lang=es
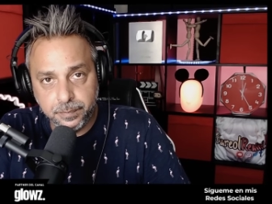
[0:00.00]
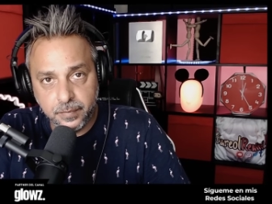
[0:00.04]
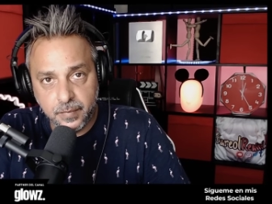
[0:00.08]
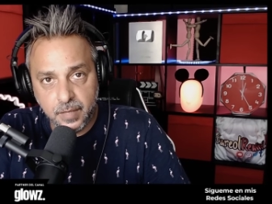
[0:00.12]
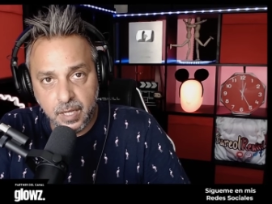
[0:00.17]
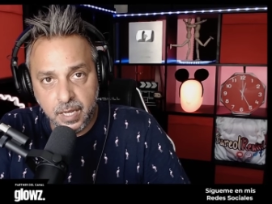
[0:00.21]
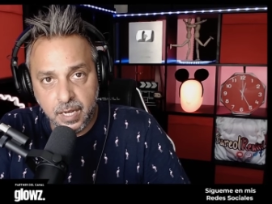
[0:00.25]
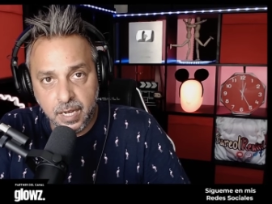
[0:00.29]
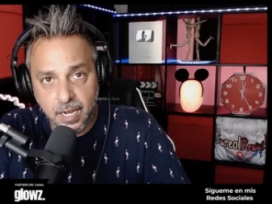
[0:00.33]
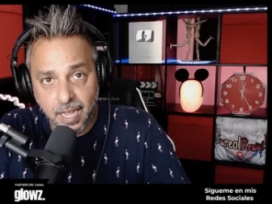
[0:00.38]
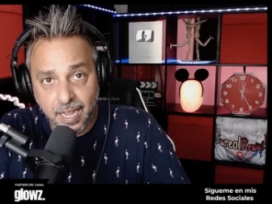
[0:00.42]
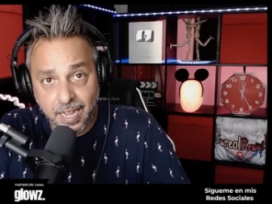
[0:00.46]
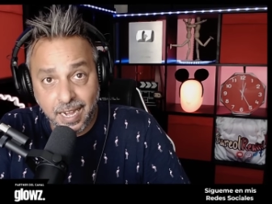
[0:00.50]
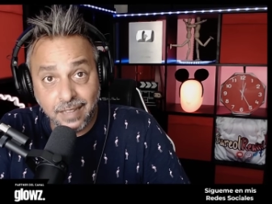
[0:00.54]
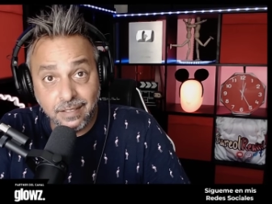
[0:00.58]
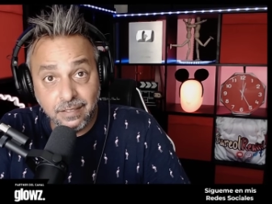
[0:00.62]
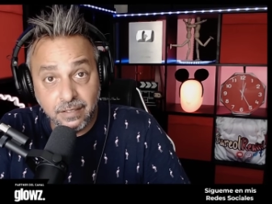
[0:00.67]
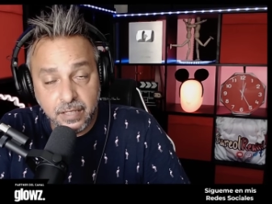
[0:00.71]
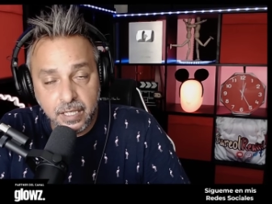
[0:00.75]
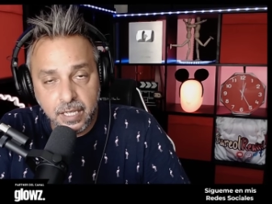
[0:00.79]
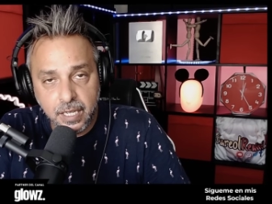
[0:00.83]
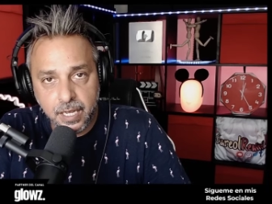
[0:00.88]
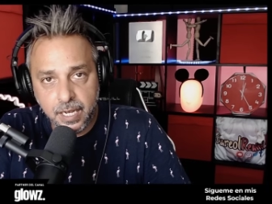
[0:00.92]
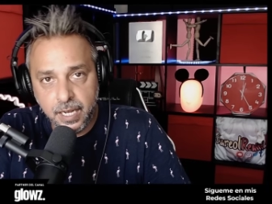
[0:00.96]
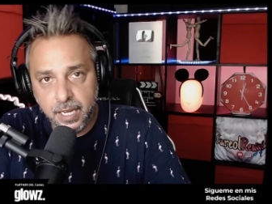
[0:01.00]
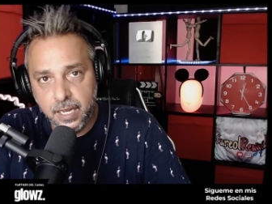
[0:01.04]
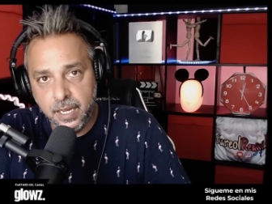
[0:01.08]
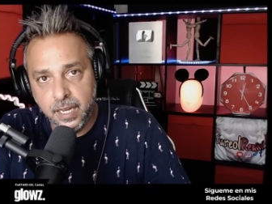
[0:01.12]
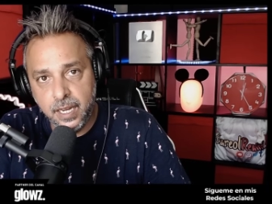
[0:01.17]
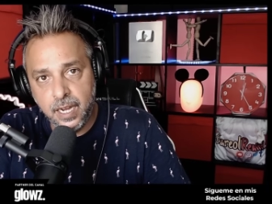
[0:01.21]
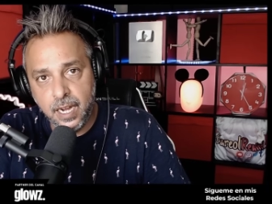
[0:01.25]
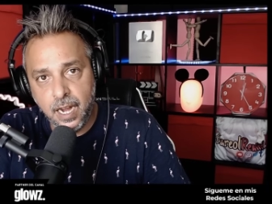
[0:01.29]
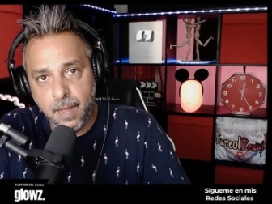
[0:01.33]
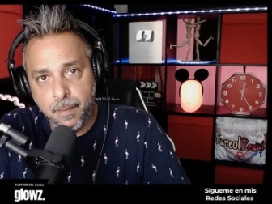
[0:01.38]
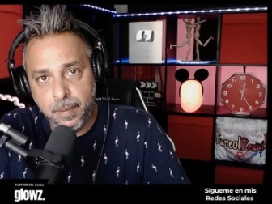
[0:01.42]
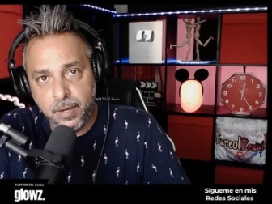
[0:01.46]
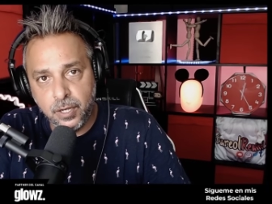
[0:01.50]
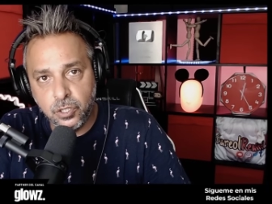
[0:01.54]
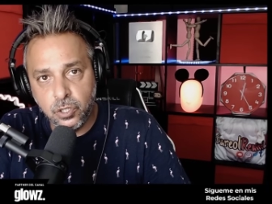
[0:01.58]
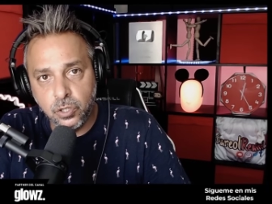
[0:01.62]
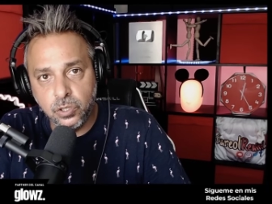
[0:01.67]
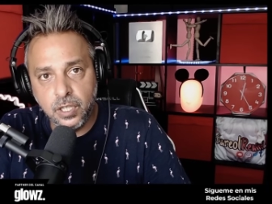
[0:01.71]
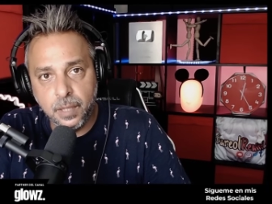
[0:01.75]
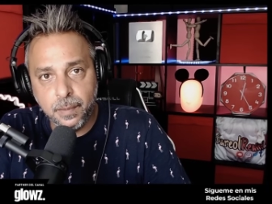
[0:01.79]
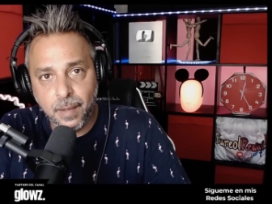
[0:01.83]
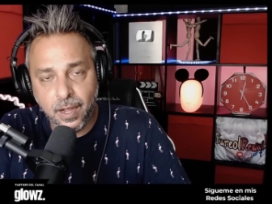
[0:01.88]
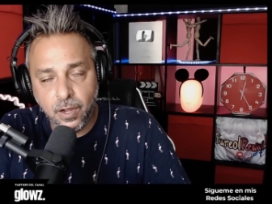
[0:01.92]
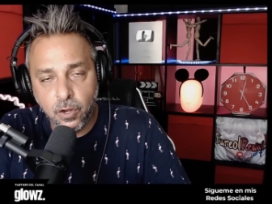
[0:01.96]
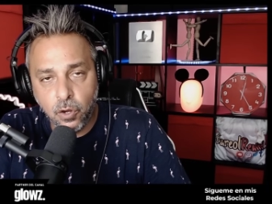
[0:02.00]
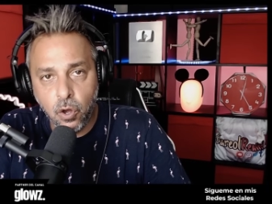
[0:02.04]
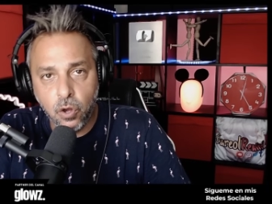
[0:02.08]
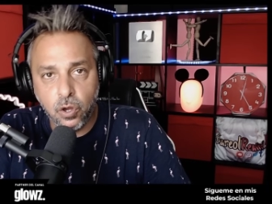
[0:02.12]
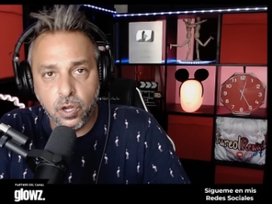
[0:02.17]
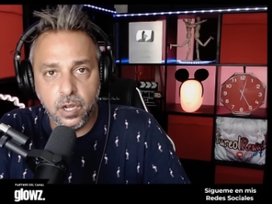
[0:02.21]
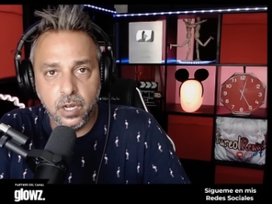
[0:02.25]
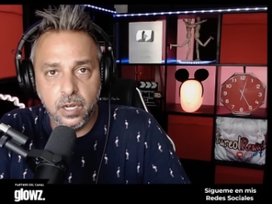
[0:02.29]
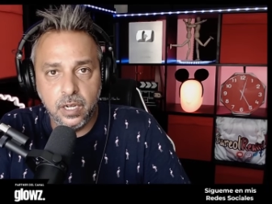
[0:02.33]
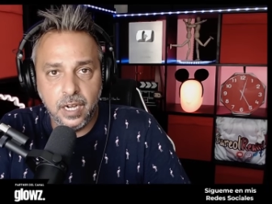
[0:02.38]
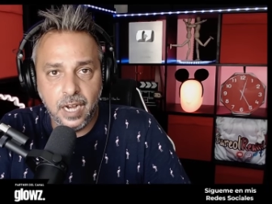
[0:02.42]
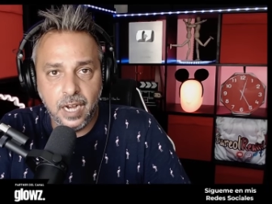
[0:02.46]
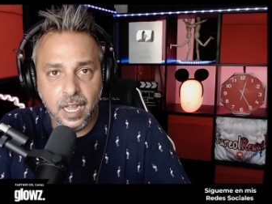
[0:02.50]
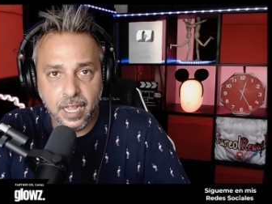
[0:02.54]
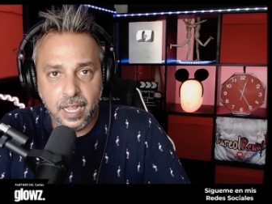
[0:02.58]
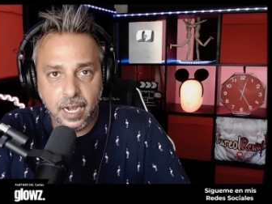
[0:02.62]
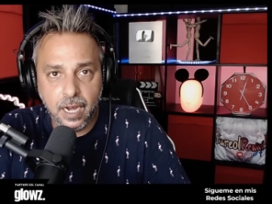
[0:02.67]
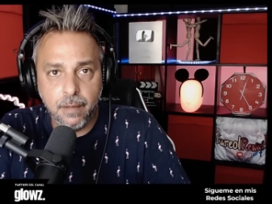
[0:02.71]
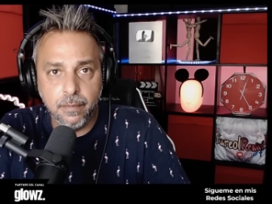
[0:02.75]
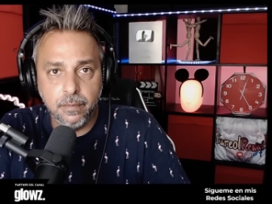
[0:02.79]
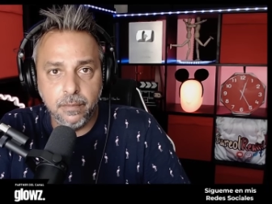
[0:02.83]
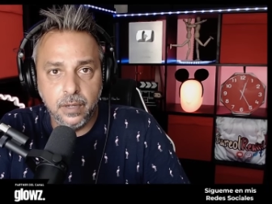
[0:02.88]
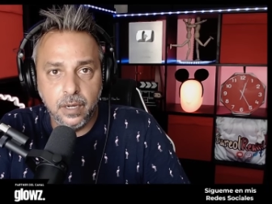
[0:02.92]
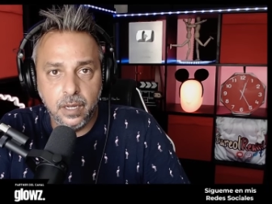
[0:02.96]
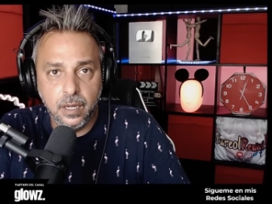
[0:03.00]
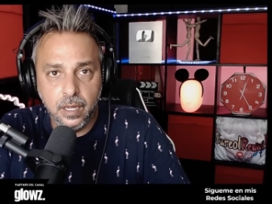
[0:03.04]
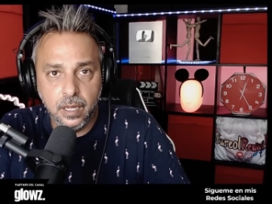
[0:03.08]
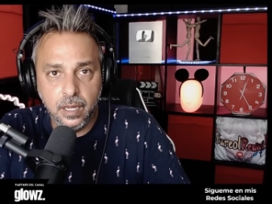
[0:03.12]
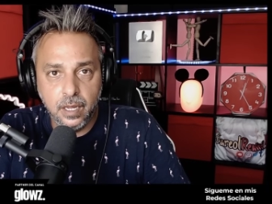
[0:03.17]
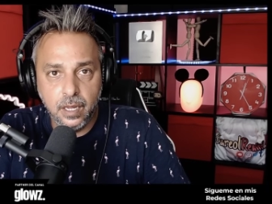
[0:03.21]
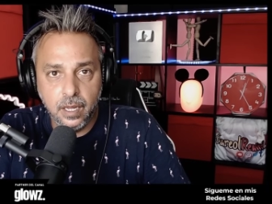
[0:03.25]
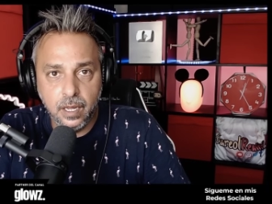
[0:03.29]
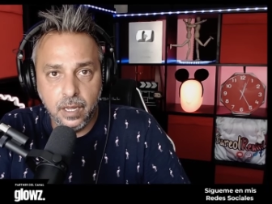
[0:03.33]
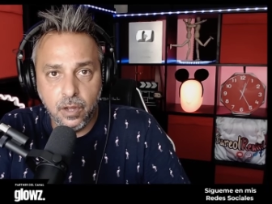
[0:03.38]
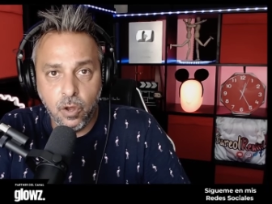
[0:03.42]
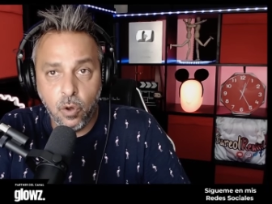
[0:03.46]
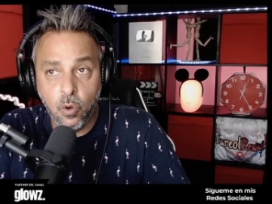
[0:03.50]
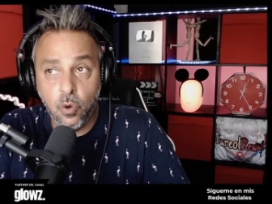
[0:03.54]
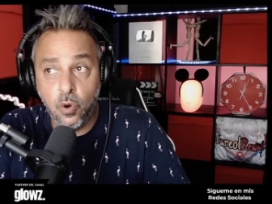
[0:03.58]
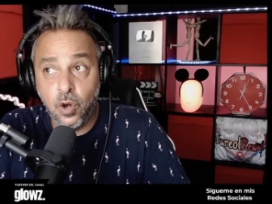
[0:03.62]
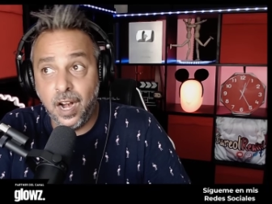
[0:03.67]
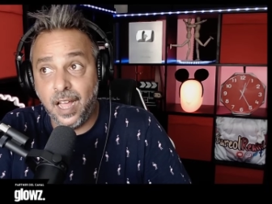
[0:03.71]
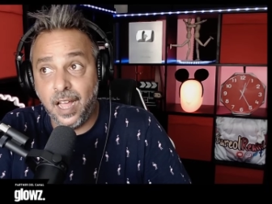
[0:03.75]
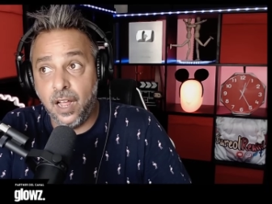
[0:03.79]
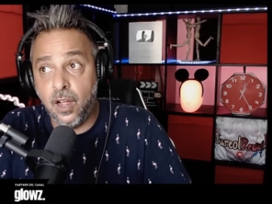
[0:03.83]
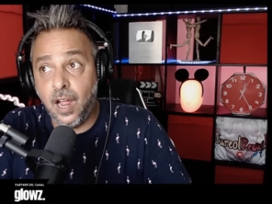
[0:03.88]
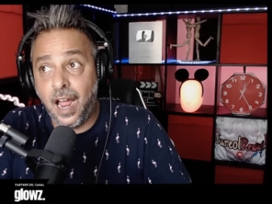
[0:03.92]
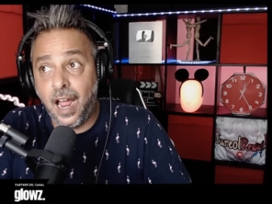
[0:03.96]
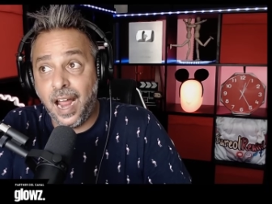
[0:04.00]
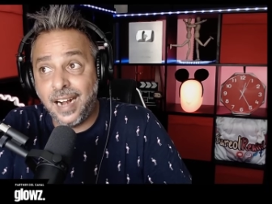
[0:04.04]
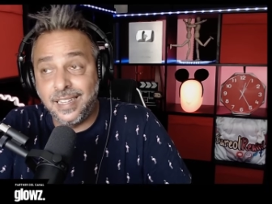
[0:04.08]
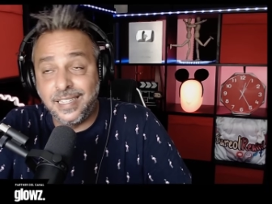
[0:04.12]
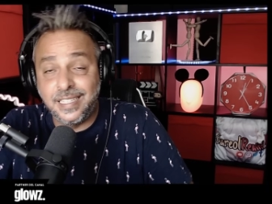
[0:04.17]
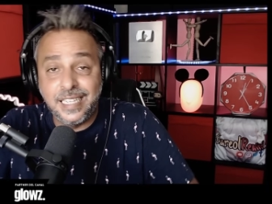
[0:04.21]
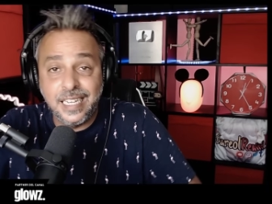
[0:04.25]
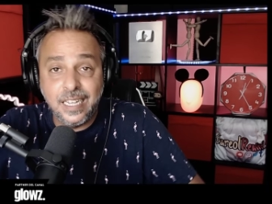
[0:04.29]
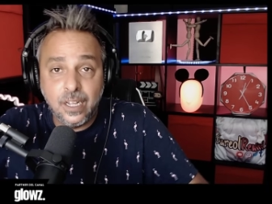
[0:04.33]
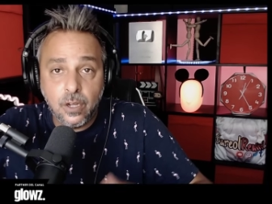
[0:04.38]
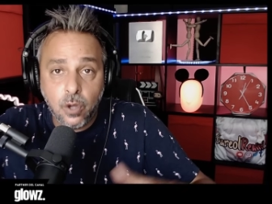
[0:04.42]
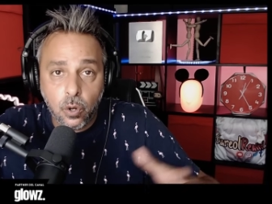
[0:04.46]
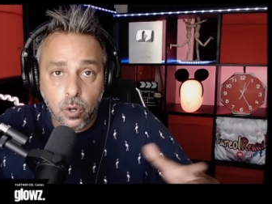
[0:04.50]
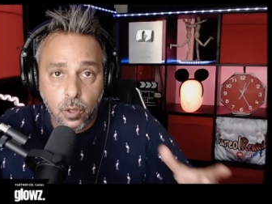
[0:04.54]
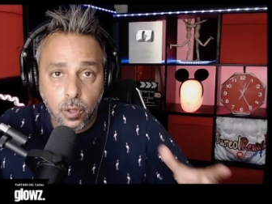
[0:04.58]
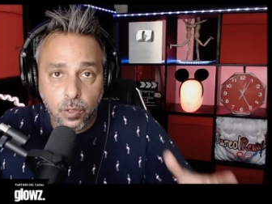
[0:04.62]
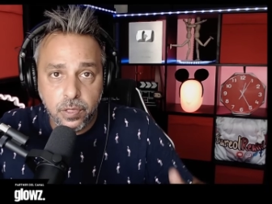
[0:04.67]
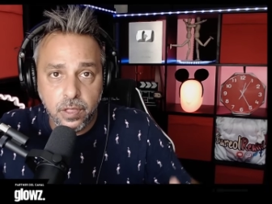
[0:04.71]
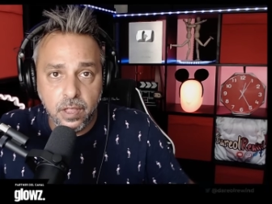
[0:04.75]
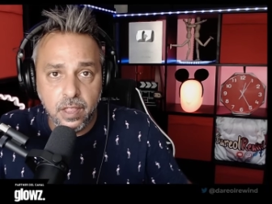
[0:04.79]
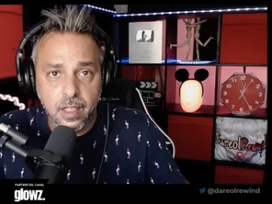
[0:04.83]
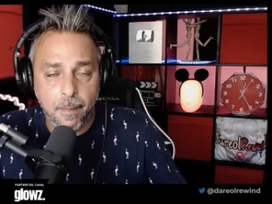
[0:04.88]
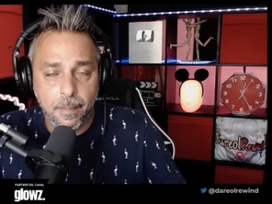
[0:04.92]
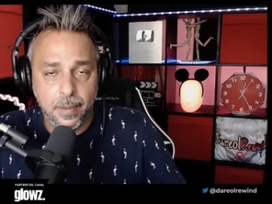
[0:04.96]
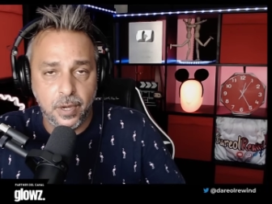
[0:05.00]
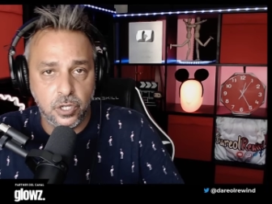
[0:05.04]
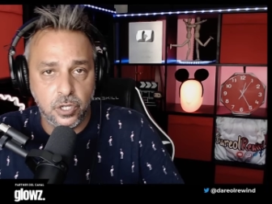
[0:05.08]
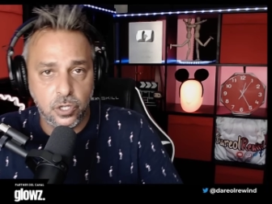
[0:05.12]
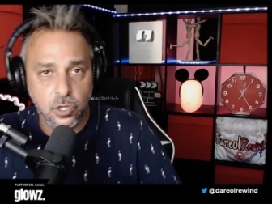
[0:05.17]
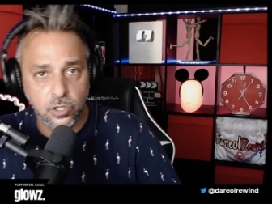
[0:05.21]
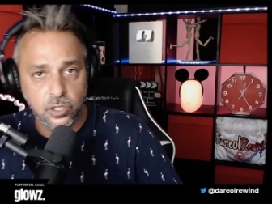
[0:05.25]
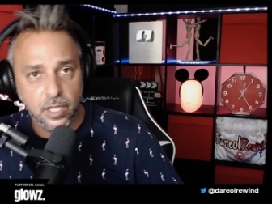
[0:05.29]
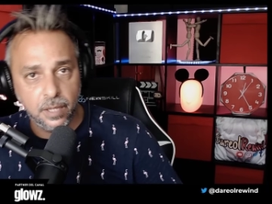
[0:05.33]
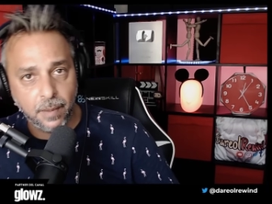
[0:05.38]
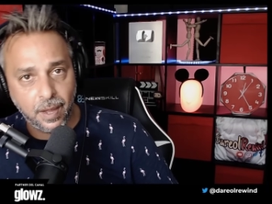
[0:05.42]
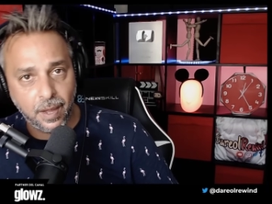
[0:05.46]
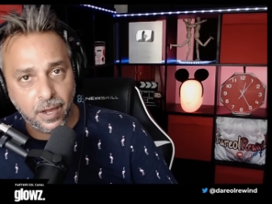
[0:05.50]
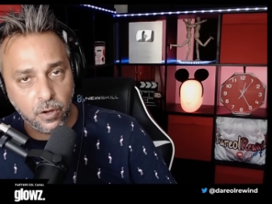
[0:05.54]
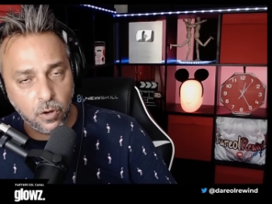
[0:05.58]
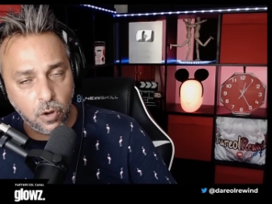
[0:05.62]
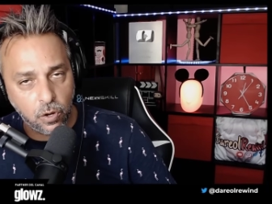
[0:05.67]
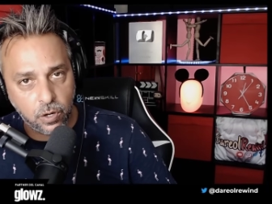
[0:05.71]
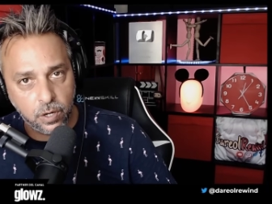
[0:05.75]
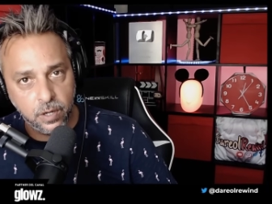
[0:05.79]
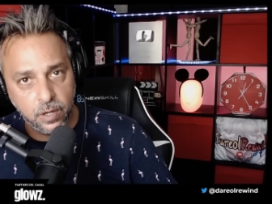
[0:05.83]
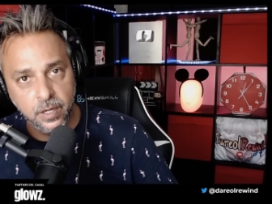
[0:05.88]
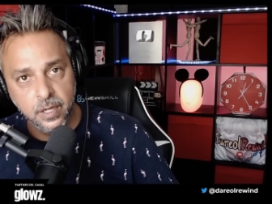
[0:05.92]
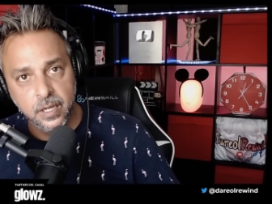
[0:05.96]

la Gran Tigre, en la prisión de Bangkok, la gran o la archiconocida prisión de Bangkok.